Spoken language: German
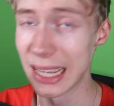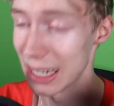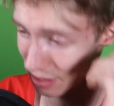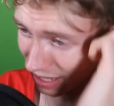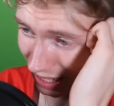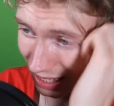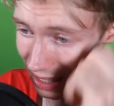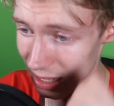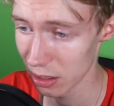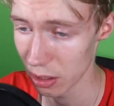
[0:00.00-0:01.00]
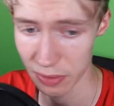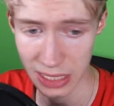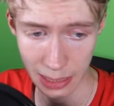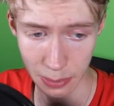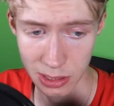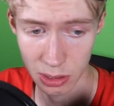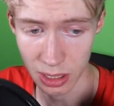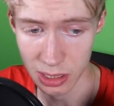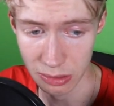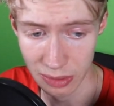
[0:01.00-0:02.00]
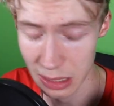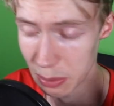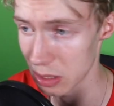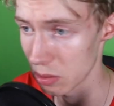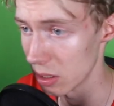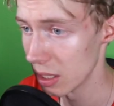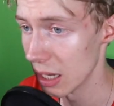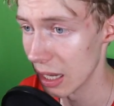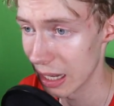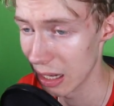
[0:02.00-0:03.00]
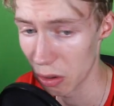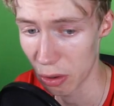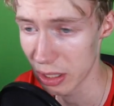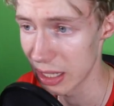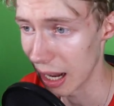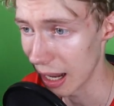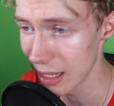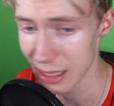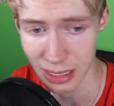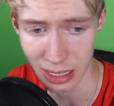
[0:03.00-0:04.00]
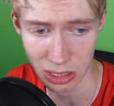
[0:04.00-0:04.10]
gekillt. Und oh nein, ich hoffe, die lebt jetzt noch. Also wenn die Person äh, noch da ist,